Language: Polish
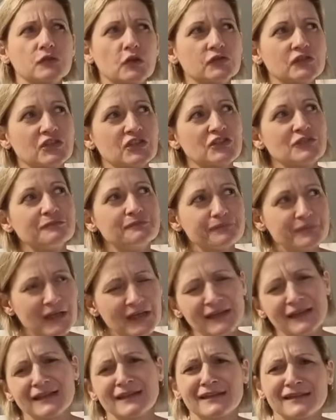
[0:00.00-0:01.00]
Chociaż
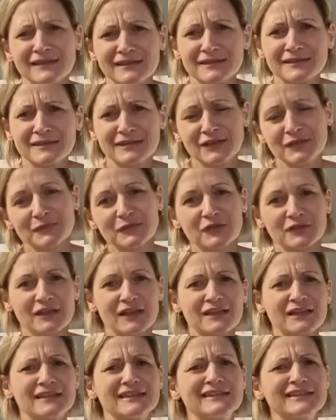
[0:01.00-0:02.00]
e, z tym to
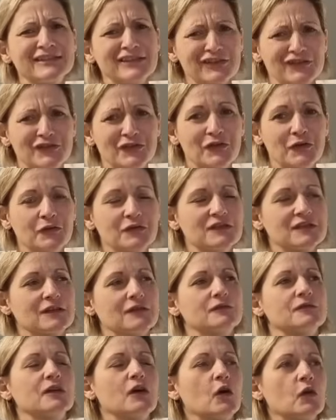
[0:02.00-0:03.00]
tak nie do
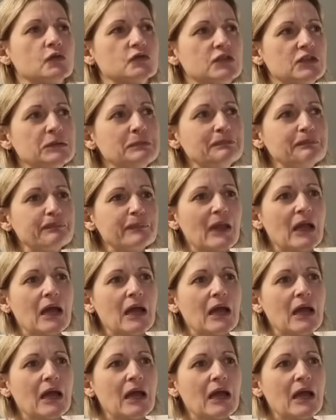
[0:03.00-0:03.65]
końca wychodzi,